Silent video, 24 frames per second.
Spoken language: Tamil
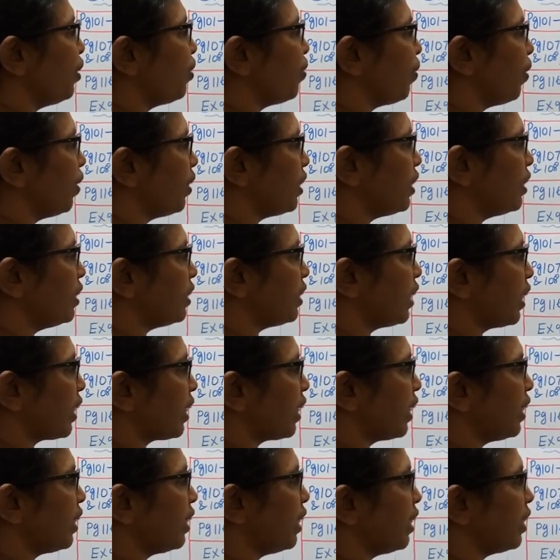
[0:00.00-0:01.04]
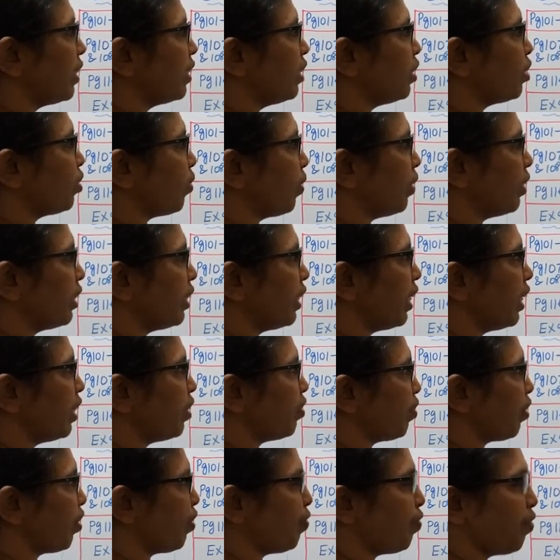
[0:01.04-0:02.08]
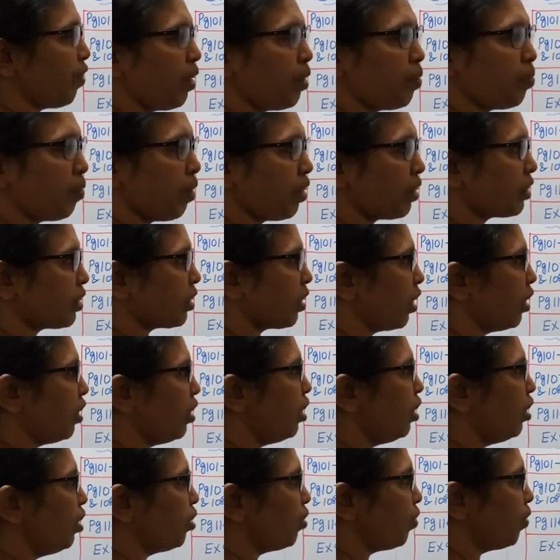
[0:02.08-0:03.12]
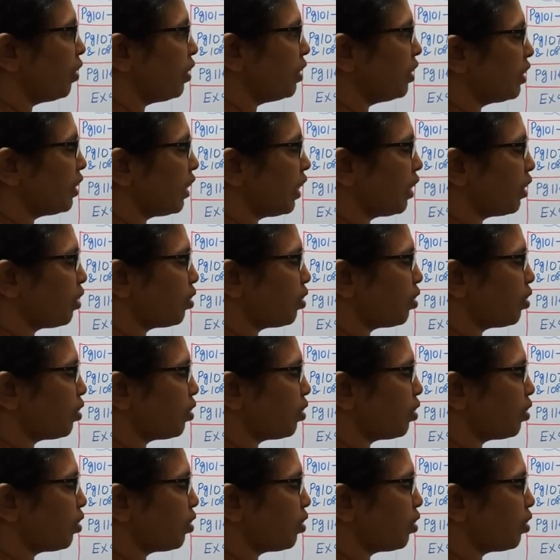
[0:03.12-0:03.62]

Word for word: டுவெண்ட்டி செகண்ட்ல இருந்து டுவெண்ட்டி எயிட் வர ஃபைவ் மார்க்ஸ் தான் டுவெண்ட்டி